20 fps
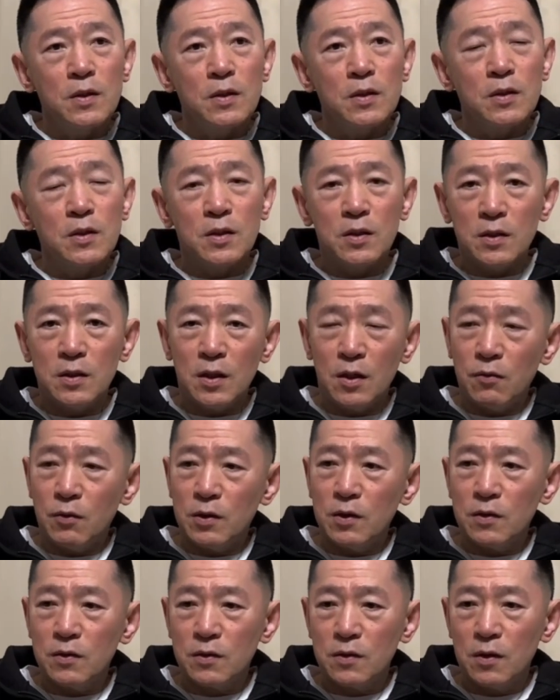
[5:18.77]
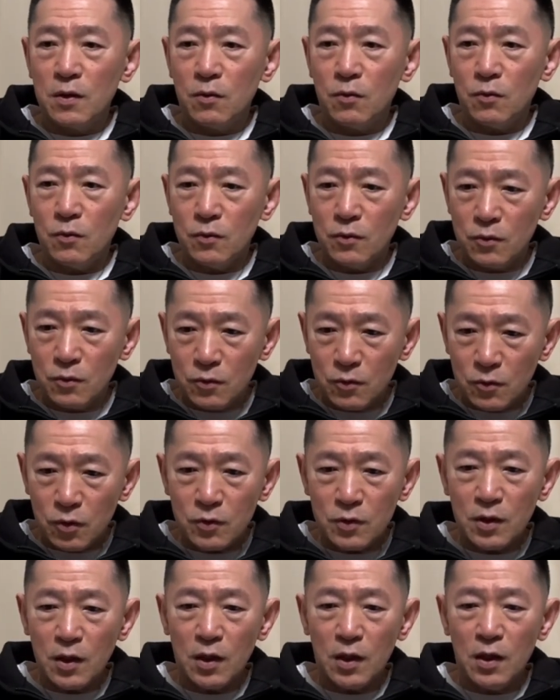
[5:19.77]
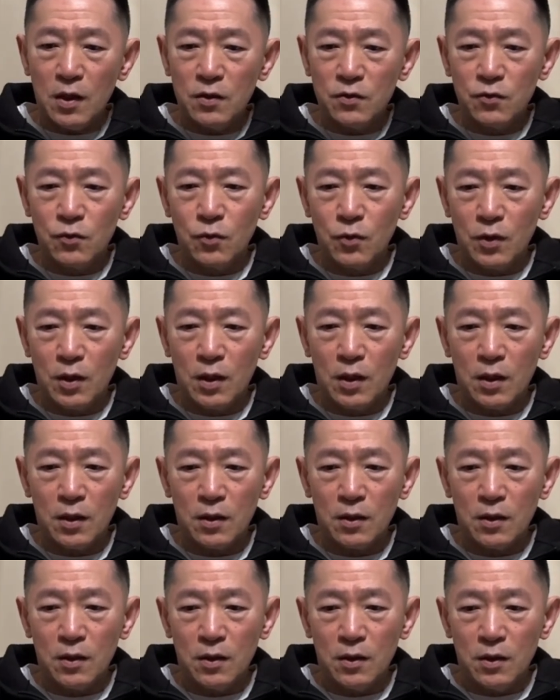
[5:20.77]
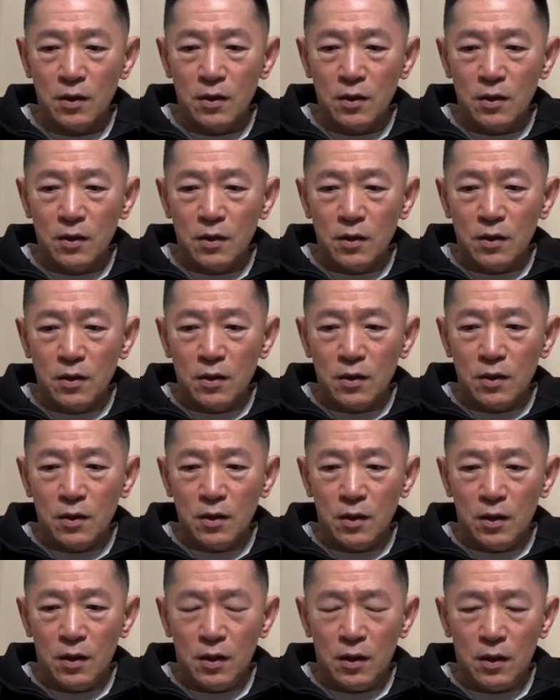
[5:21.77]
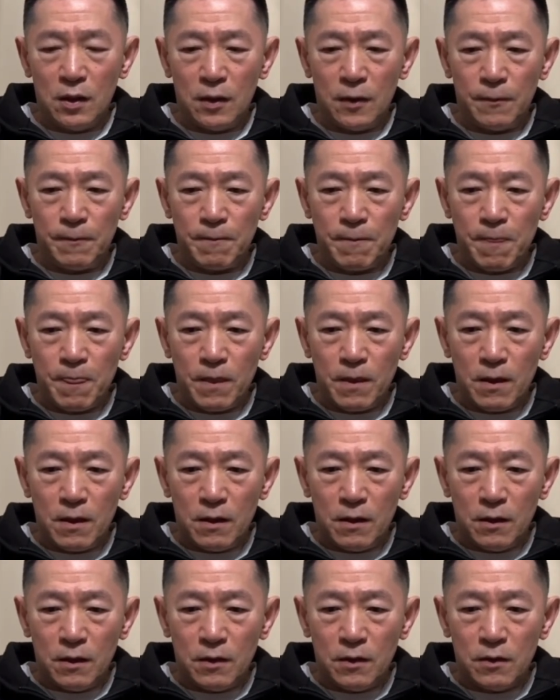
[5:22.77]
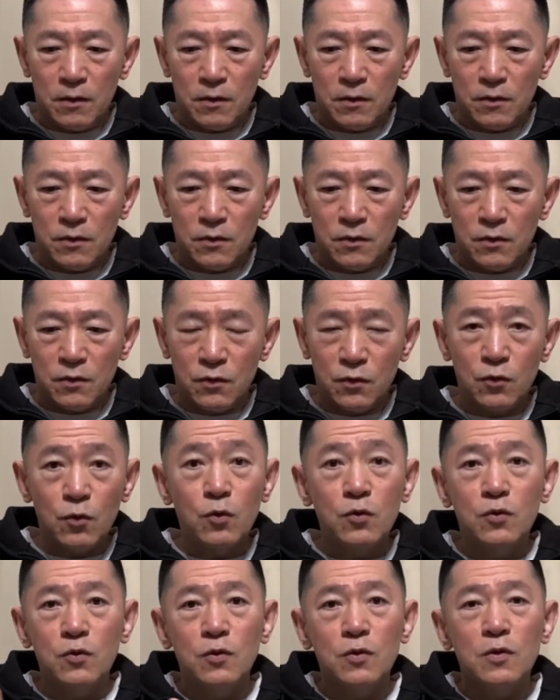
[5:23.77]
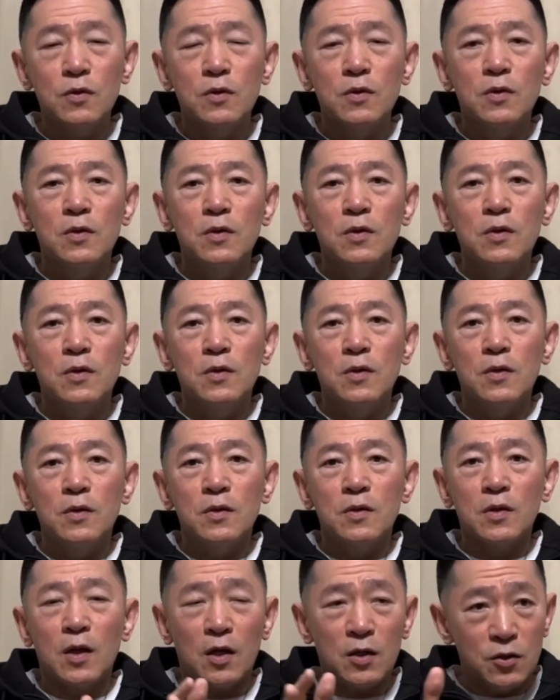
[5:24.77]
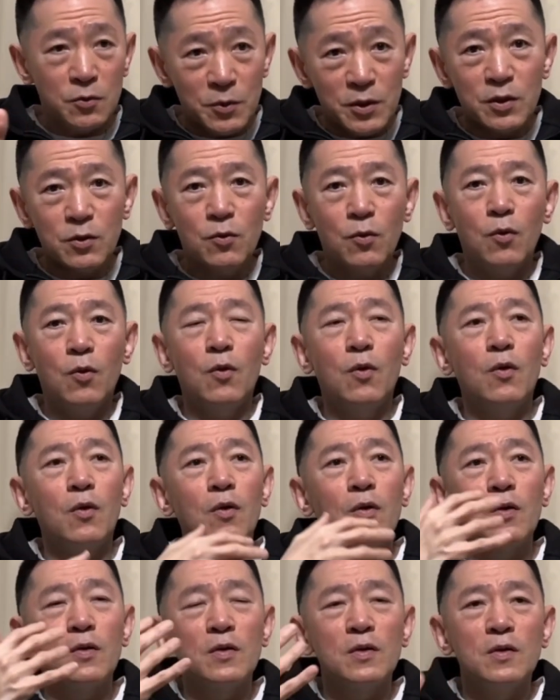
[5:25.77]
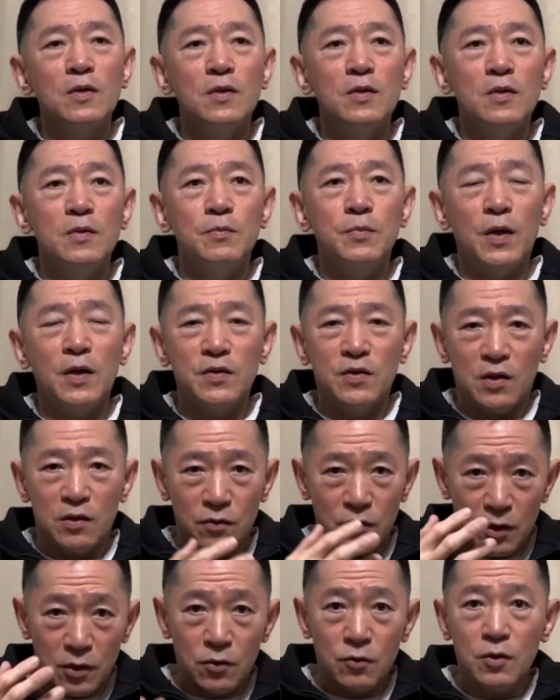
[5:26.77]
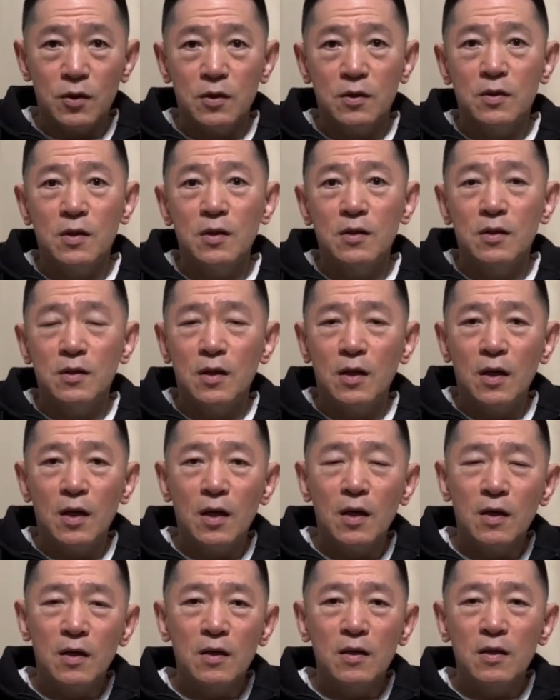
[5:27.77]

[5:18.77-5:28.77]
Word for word: 近年はですね、本当に映像が、えー、すごく巧みにこう、バーチャルが広がってって、